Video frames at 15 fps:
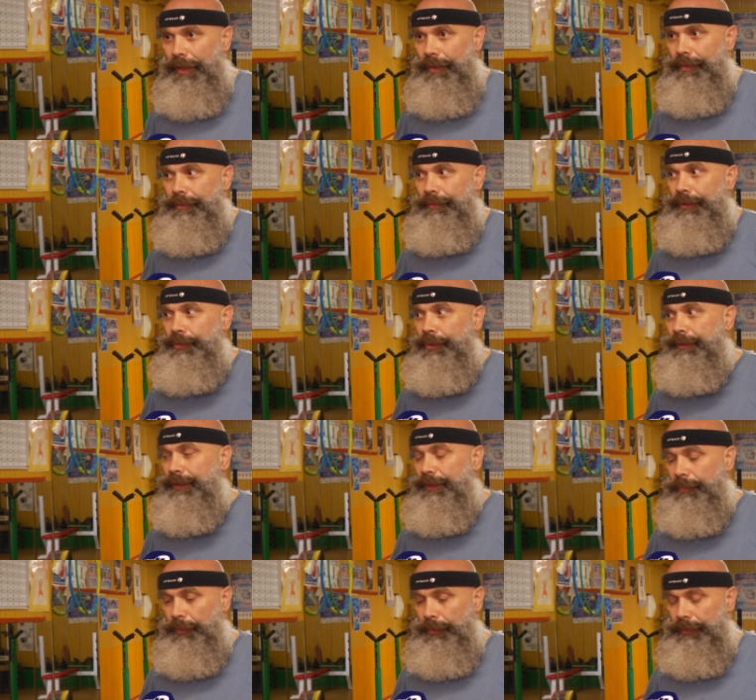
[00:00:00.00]
он найдет себе
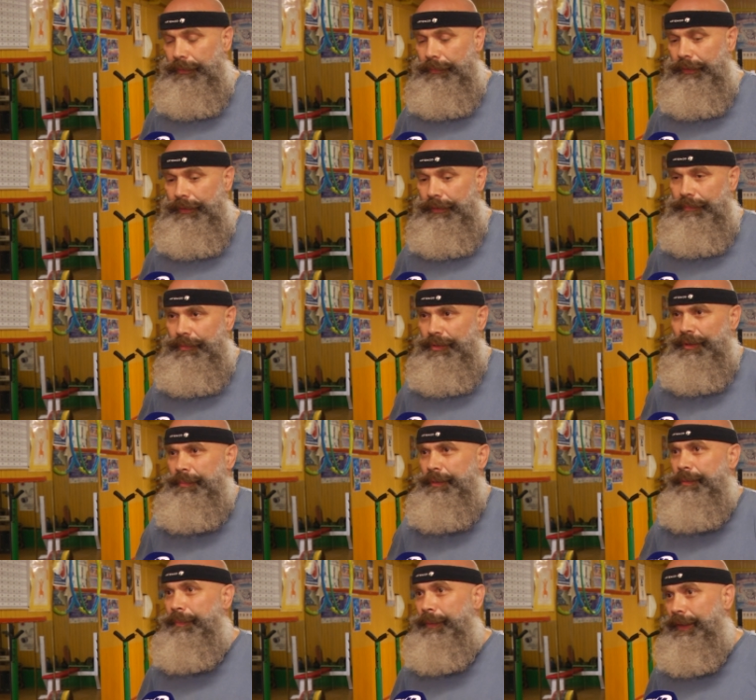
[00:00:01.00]
способ. Это может
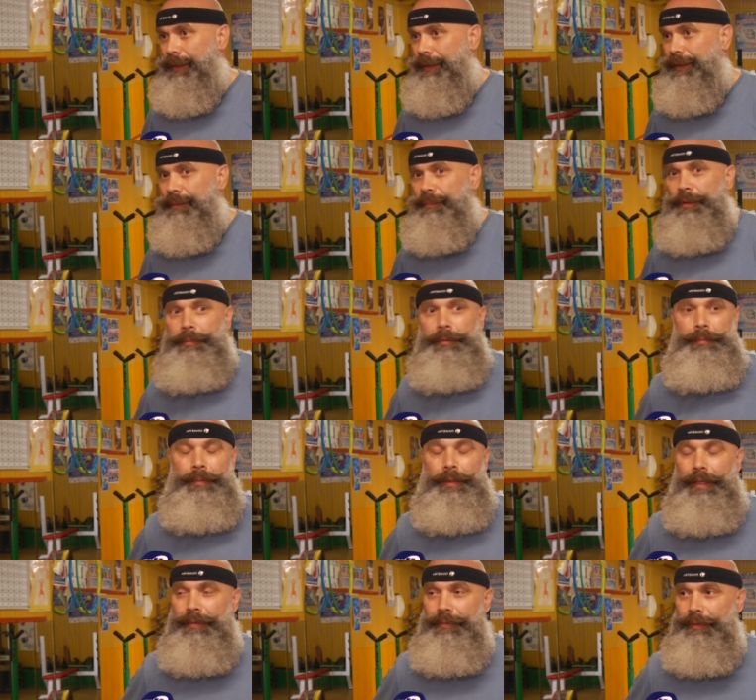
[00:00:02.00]
быть бег, это может быть
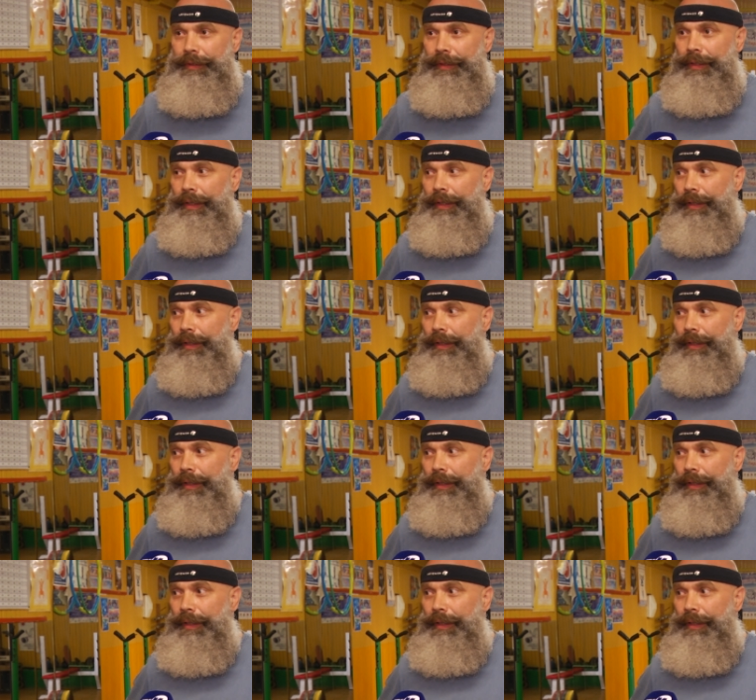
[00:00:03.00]
плавание.